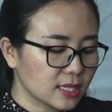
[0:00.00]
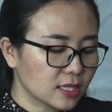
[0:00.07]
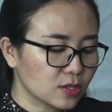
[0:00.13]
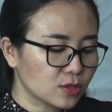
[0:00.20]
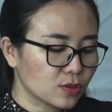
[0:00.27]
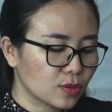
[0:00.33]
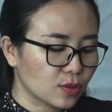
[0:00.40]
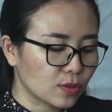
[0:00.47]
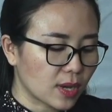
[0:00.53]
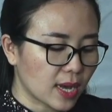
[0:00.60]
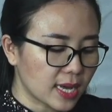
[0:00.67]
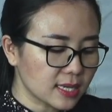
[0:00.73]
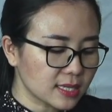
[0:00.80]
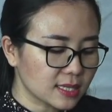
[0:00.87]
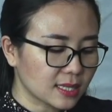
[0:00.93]

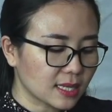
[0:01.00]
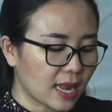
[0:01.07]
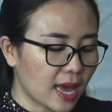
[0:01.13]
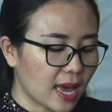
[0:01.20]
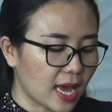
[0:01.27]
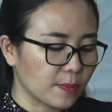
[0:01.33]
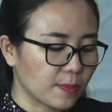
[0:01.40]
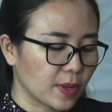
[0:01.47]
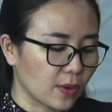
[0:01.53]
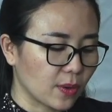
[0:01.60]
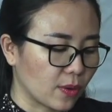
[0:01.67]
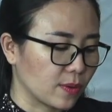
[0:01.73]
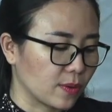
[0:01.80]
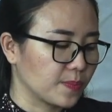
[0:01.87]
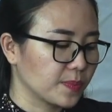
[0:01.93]
keseluruhan setelah
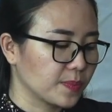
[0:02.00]
IPO.